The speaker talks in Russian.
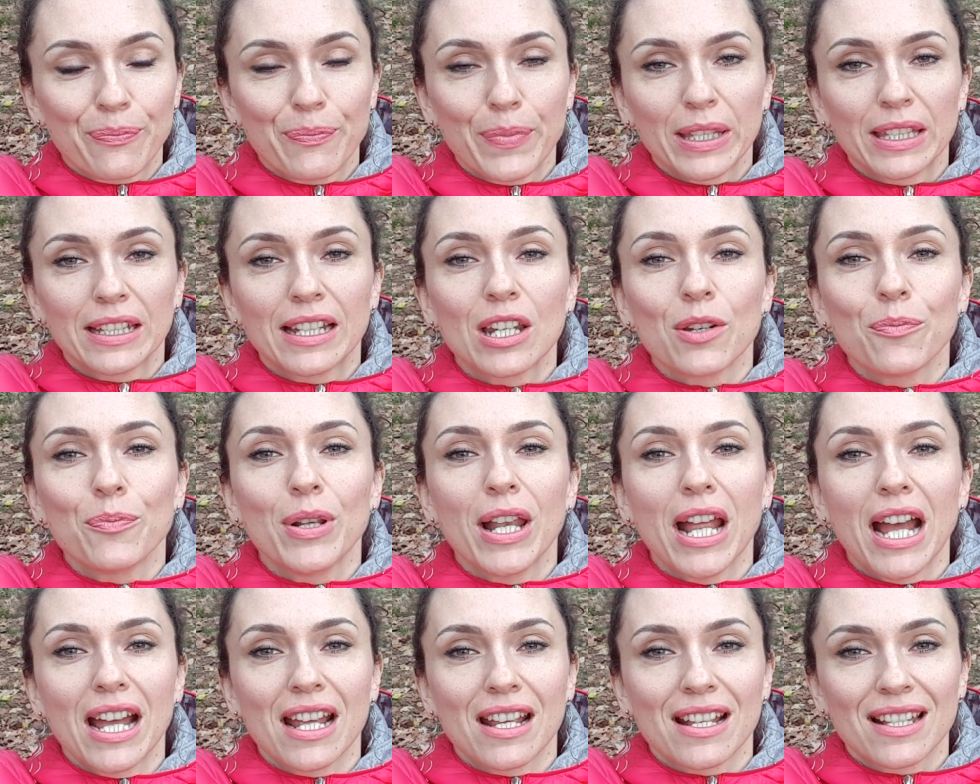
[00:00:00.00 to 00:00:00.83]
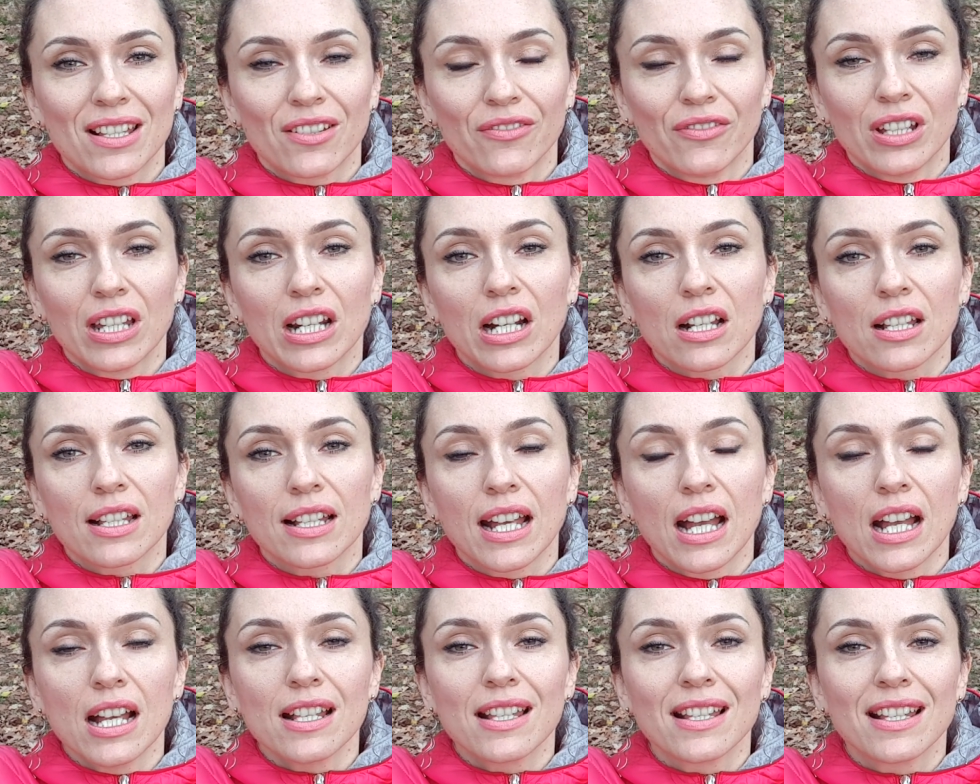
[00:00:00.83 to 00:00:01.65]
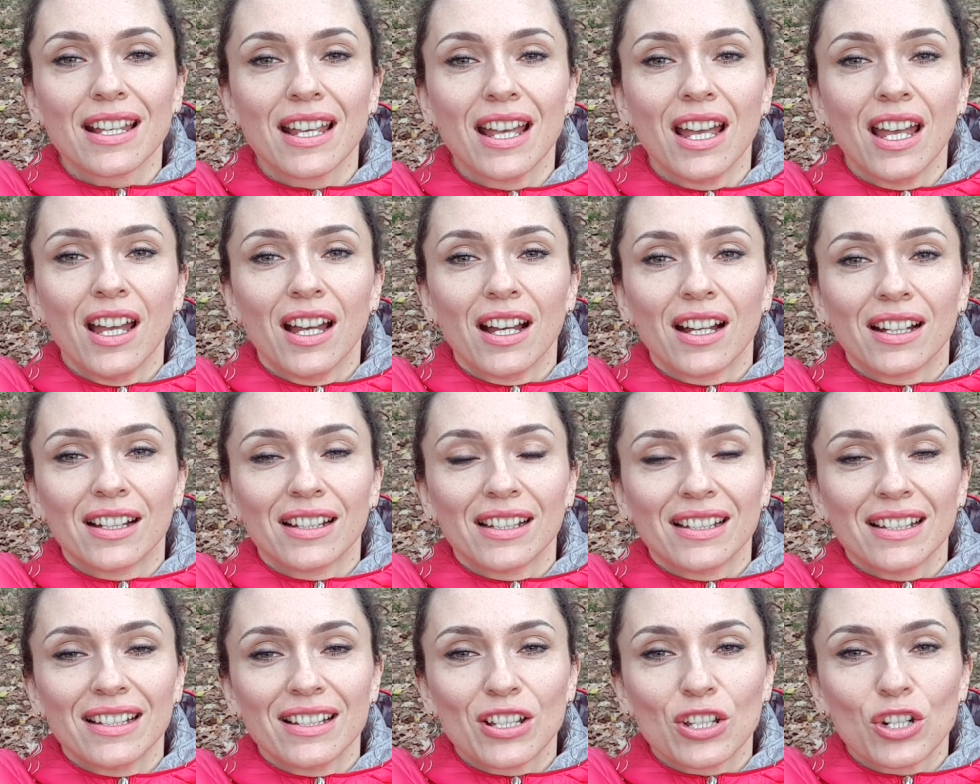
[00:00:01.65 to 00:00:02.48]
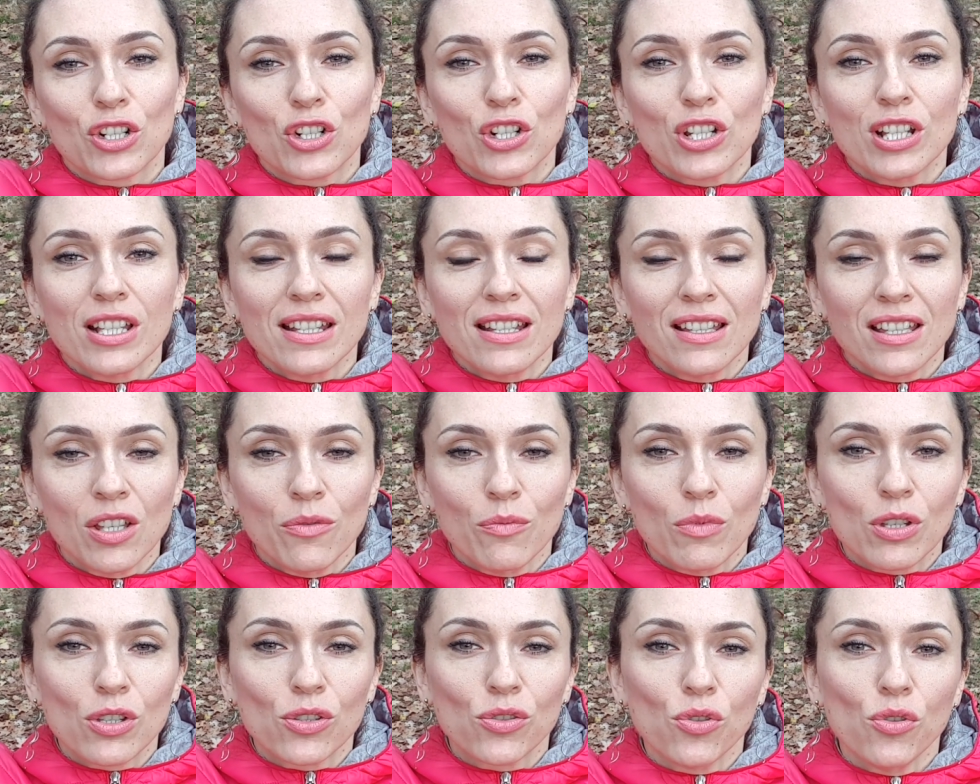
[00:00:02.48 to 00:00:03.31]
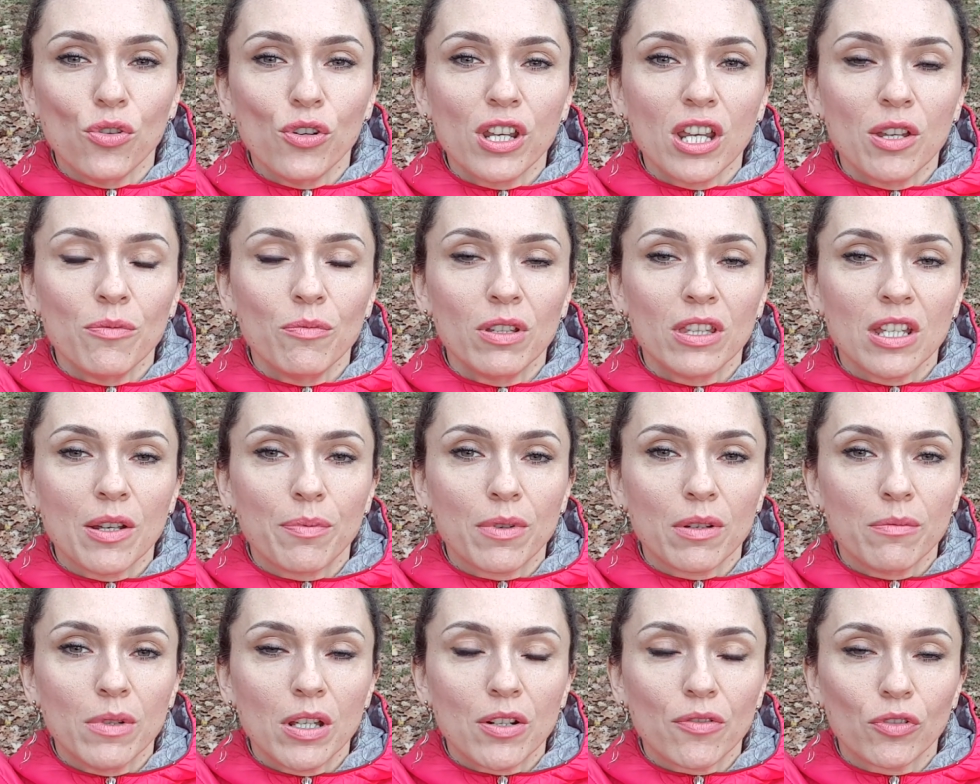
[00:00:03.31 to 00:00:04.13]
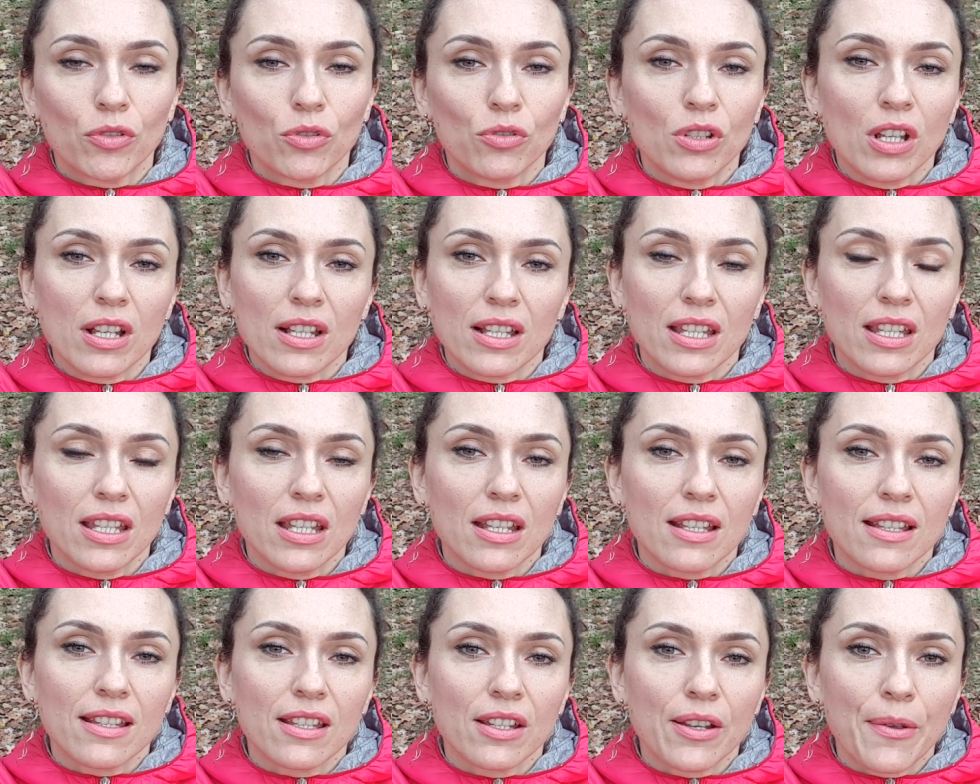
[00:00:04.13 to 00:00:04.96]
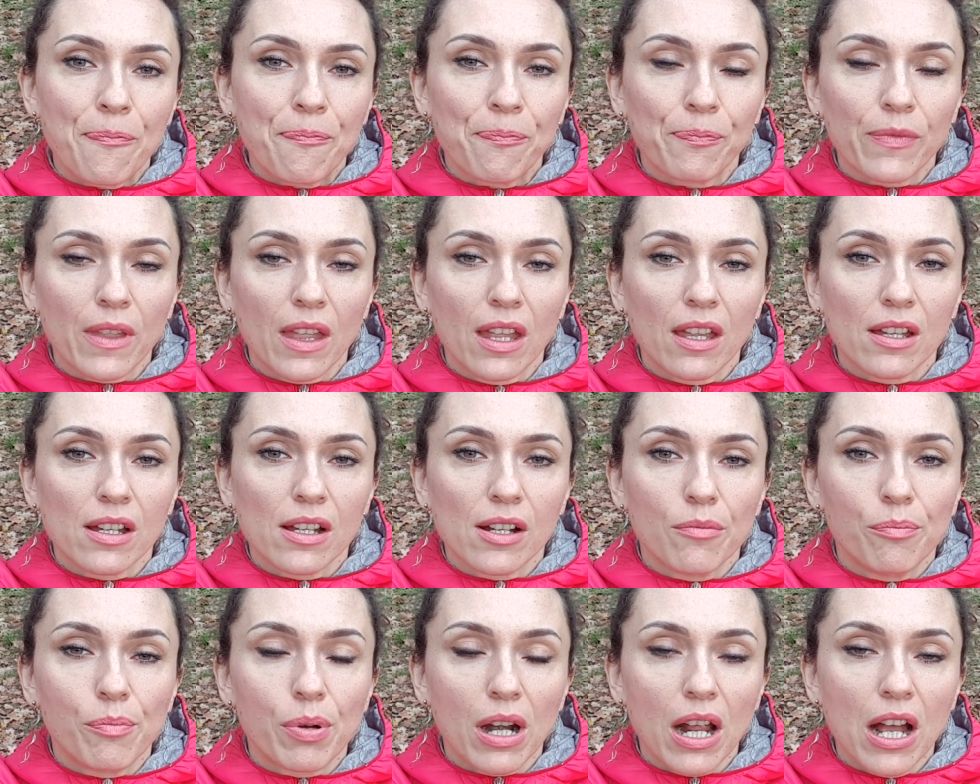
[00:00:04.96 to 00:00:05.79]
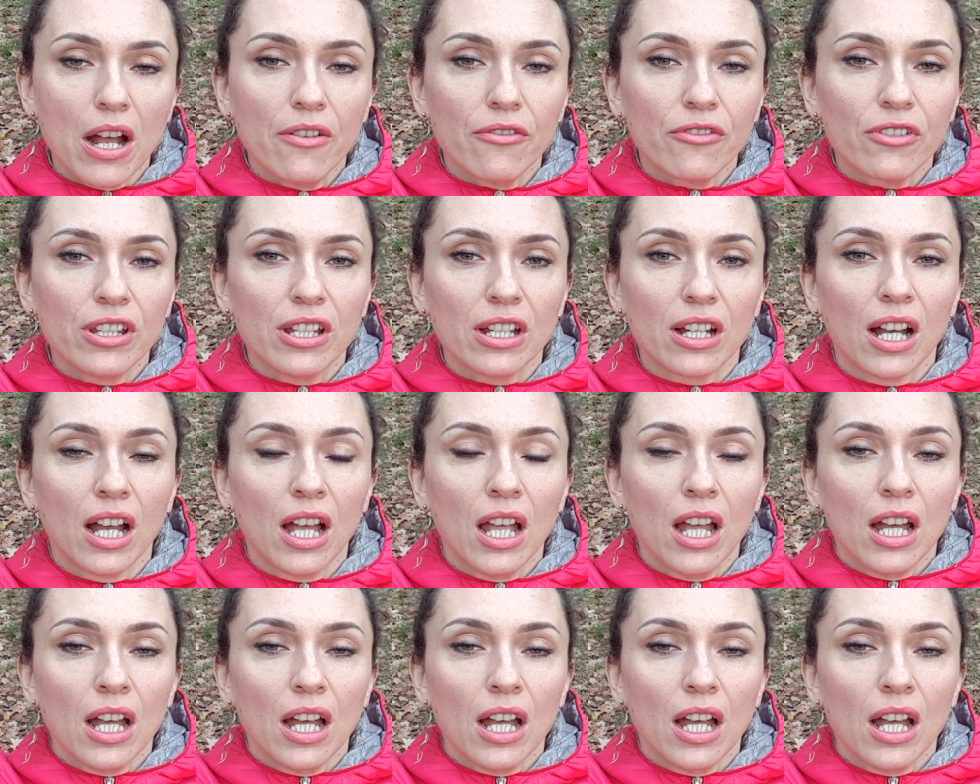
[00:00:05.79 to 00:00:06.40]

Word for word: подкрепляя свои рассказы э, жизненными историями. Например, вот у нас есть эм, э, правник,